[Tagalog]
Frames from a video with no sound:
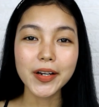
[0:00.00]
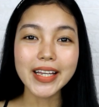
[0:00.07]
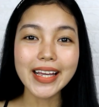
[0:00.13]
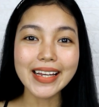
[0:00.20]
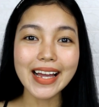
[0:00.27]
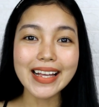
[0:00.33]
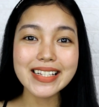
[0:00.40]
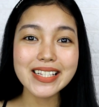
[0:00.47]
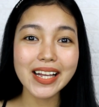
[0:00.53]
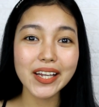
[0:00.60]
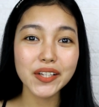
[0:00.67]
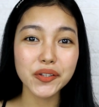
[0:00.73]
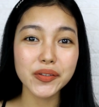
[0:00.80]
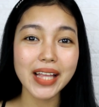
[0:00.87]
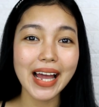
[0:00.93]
Okay guys,
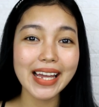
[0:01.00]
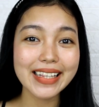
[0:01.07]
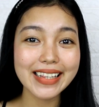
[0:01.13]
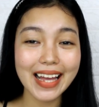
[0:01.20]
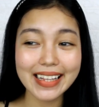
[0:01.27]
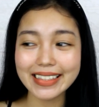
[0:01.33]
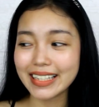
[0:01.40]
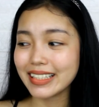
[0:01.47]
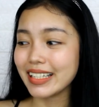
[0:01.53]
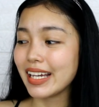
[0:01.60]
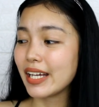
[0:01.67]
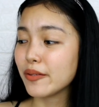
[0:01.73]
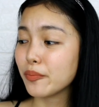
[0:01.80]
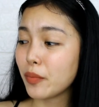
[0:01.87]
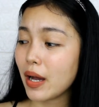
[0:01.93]
ngayon unahin natin
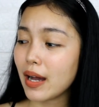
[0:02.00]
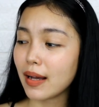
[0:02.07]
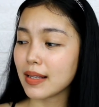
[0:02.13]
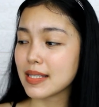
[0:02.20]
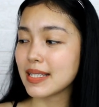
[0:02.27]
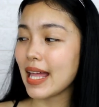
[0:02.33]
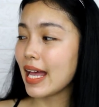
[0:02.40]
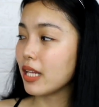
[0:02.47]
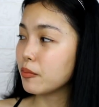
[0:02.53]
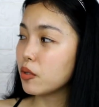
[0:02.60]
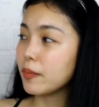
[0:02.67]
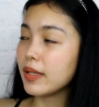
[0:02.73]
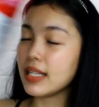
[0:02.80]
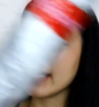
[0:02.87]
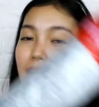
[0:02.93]
i-unbox dahil
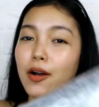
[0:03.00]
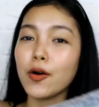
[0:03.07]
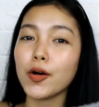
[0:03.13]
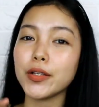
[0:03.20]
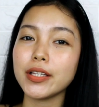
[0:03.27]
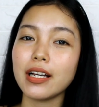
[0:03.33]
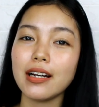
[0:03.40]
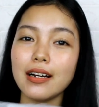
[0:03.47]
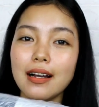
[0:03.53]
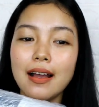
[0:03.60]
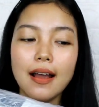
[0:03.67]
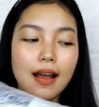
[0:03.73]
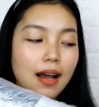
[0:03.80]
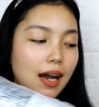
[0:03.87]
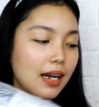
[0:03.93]
bumili ako ng
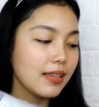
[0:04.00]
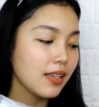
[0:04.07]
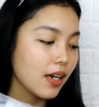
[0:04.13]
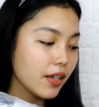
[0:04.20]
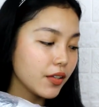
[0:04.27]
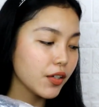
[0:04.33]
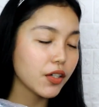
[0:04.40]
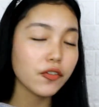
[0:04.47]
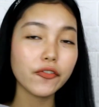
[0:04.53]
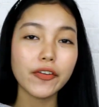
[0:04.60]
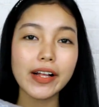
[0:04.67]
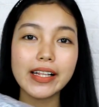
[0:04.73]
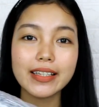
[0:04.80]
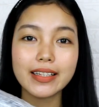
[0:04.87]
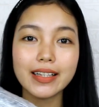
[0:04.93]
another
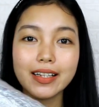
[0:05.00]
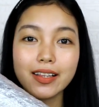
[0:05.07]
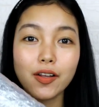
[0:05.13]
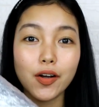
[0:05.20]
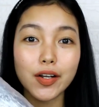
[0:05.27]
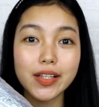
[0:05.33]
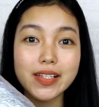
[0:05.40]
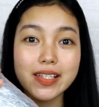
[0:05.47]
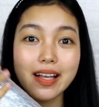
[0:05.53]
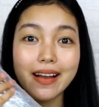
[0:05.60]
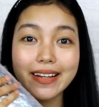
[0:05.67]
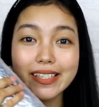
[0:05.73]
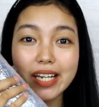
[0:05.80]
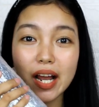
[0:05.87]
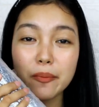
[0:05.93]
felt cloth
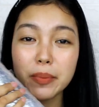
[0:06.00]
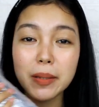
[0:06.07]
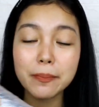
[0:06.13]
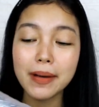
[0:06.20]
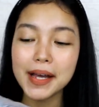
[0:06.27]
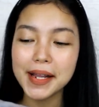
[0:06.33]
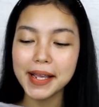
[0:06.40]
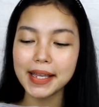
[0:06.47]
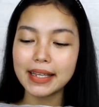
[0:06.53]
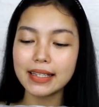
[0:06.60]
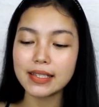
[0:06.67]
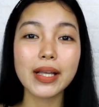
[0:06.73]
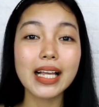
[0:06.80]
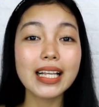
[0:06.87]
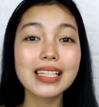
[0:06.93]
sa Shopee pa rin.
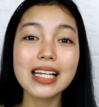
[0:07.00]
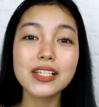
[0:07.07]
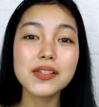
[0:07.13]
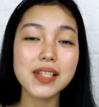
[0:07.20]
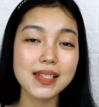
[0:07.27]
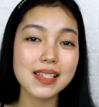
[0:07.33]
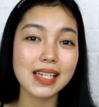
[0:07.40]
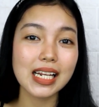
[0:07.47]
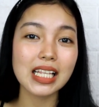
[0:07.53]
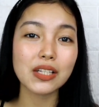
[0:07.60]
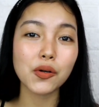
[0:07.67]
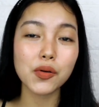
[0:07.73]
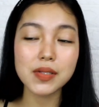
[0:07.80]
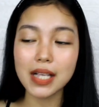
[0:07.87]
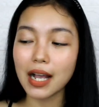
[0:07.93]
May kita nyo sa
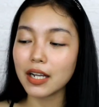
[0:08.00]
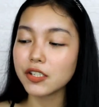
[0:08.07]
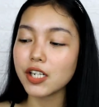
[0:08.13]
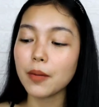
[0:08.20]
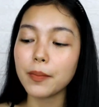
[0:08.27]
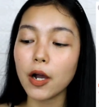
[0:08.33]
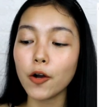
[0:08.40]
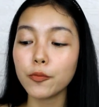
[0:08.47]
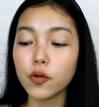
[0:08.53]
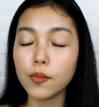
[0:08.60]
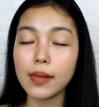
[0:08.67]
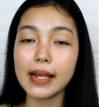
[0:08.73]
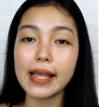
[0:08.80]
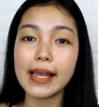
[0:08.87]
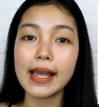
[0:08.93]
screen kung saan pa ako
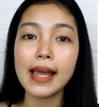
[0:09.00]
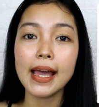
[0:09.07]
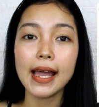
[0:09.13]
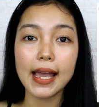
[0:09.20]
bumili